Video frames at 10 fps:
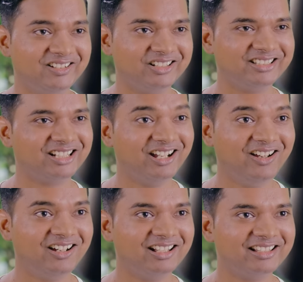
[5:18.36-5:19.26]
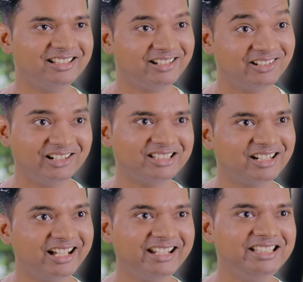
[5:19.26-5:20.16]
अच्छा तेरे घर तक
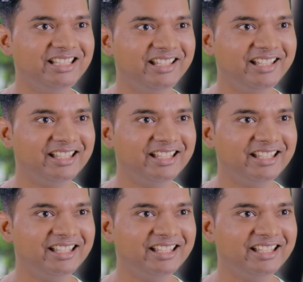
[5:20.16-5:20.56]
आ रही थी